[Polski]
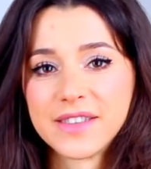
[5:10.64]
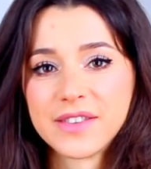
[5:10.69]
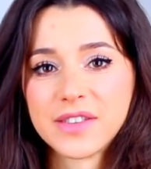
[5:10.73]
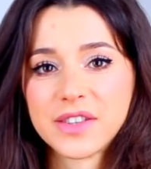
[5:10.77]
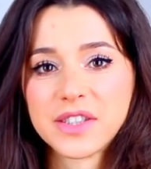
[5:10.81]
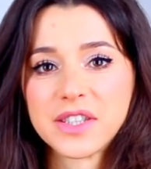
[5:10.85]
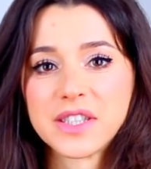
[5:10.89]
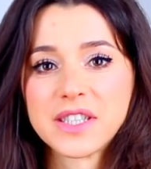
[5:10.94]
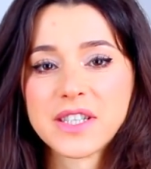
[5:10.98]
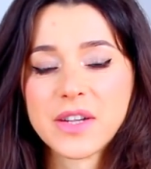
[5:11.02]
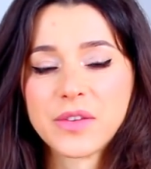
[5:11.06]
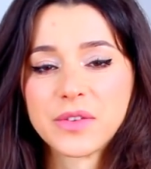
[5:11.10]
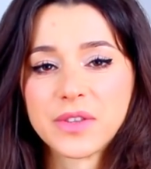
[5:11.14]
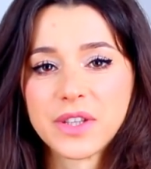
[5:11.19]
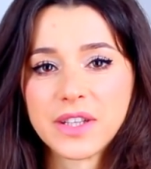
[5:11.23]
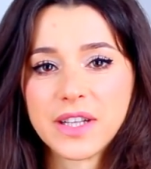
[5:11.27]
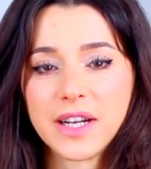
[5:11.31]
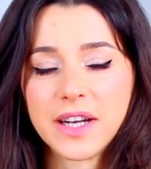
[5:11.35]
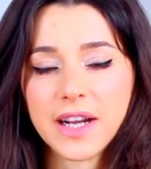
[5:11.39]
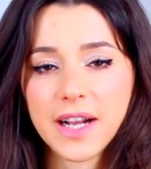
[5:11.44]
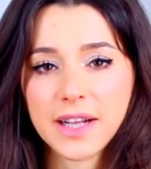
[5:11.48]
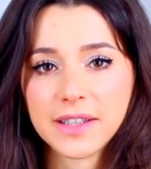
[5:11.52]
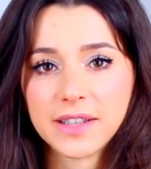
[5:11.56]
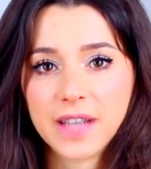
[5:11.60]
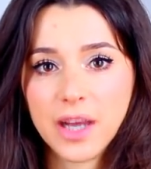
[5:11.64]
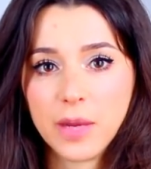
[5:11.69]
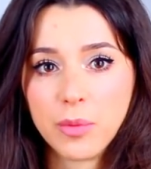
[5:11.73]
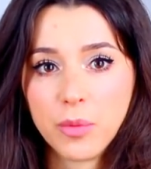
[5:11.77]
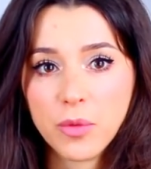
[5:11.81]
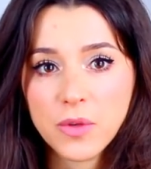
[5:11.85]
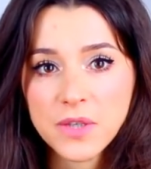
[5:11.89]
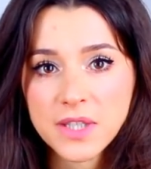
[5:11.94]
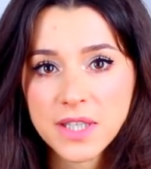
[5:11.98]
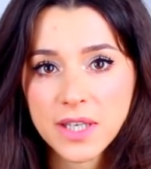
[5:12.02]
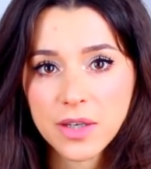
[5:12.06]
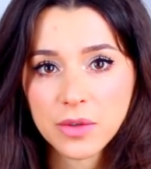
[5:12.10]
właśnie są te delikatne
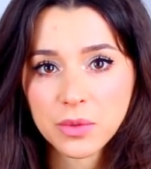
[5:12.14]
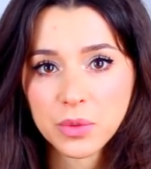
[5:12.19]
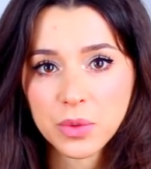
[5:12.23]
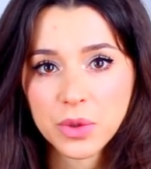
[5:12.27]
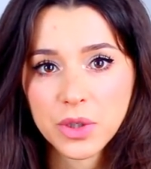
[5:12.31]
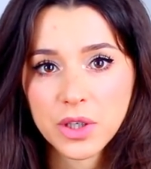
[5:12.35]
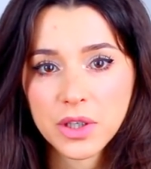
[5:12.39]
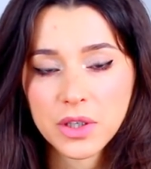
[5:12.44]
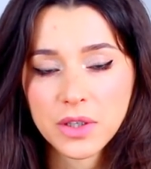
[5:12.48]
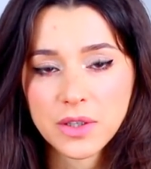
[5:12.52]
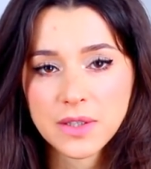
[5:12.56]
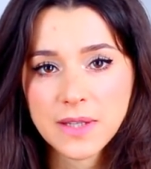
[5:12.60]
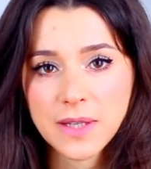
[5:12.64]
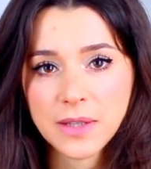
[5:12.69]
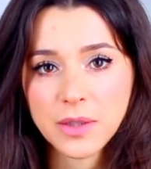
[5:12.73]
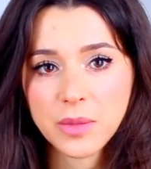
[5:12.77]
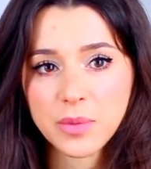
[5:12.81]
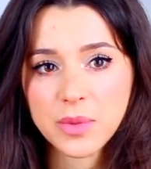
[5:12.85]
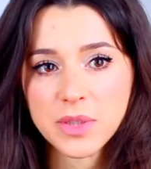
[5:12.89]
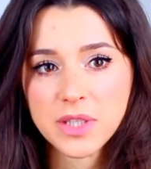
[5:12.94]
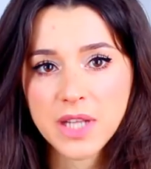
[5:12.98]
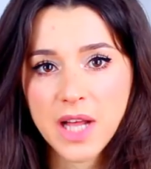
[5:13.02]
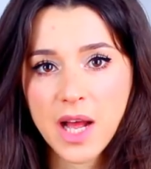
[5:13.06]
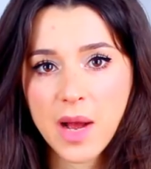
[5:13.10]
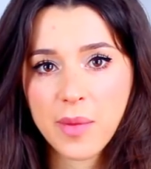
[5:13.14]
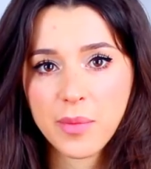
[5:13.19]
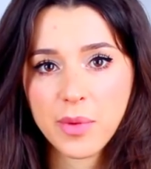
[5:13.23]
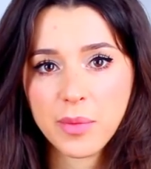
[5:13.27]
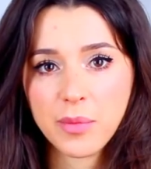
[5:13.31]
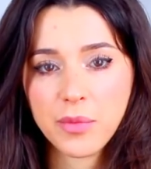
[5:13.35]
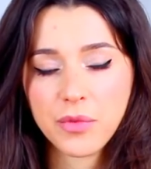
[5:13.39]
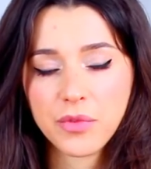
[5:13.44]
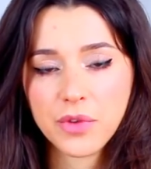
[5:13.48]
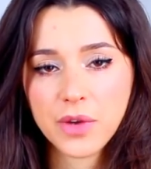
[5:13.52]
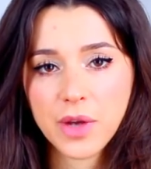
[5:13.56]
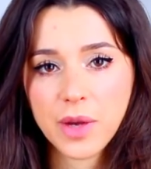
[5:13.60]
emulsje, o których ostatnio pisałam i
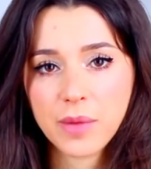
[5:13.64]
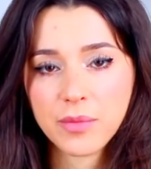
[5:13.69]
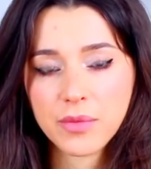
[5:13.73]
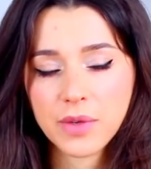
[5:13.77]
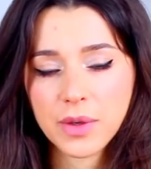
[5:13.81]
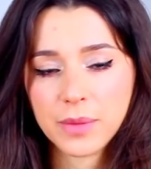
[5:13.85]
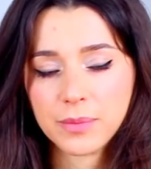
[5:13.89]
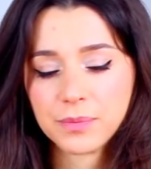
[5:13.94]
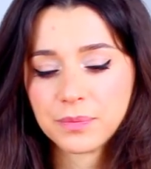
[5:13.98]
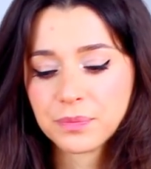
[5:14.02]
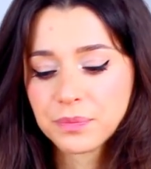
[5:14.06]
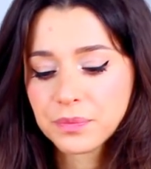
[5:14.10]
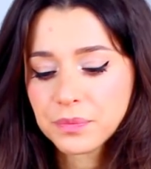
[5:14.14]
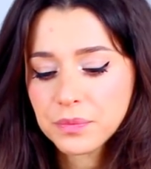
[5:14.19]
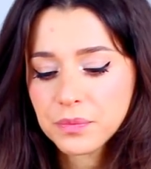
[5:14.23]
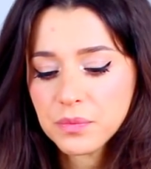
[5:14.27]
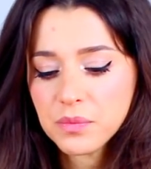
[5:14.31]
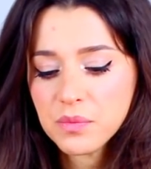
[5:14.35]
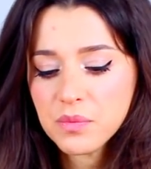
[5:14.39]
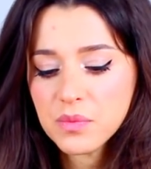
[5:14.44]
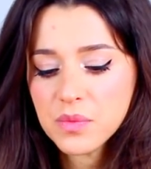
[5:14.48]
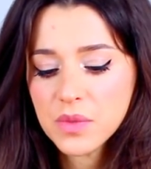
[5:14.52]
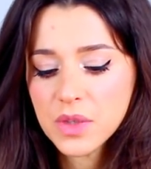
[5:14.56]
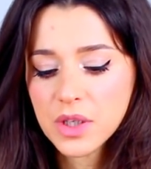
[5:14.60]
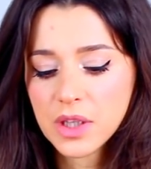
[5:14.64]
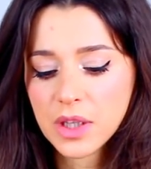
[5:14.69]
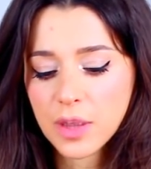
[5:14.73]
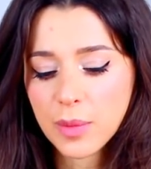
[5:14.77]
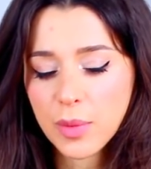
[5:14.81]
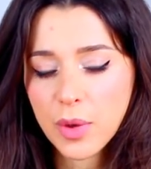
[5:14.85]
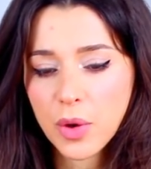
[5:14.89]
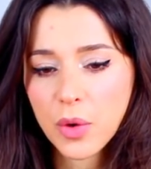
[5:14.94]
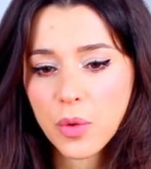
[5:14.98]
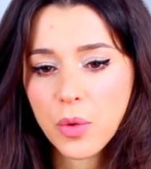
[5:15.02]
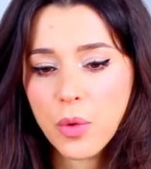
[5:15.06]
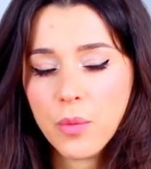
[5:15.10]
mówiłam Wam na
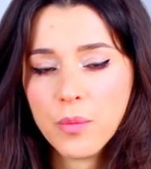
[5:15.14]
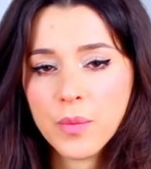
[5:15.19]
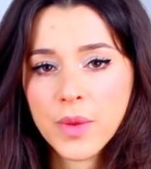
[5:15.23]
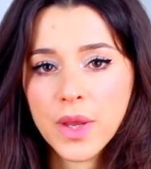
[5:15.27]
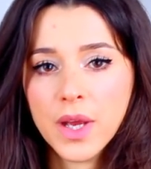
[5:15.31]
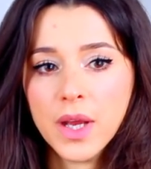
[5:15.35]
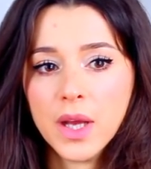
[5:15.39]
blogu.